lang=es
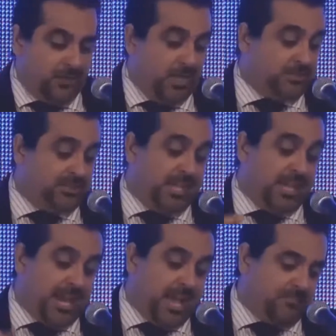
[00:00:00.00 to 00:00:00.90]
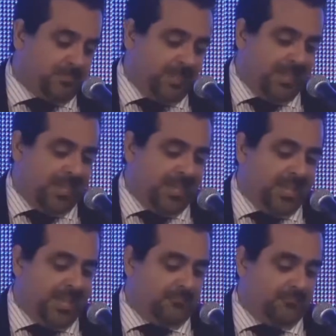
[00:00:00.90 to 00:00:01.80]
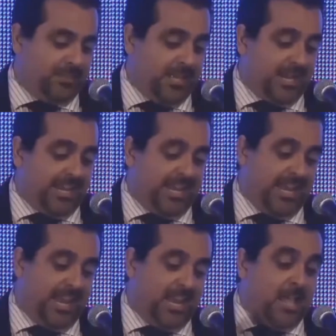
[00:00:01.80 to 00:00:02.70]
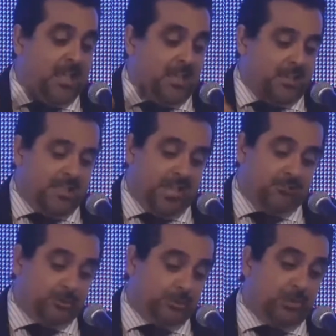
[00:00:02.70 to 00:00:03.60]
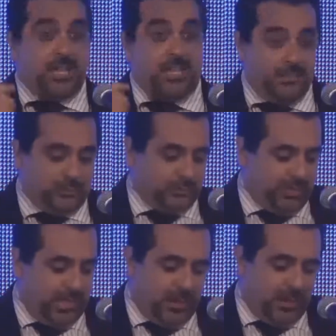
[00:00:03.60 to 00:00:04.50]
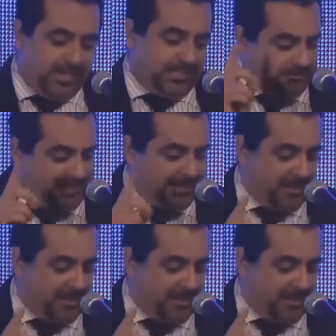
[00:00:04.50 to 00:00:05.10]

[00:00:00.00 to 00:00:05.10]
Philip Sierra, eh, Fidel Rangel, de Fusión Radio, Sudía Juárez, ya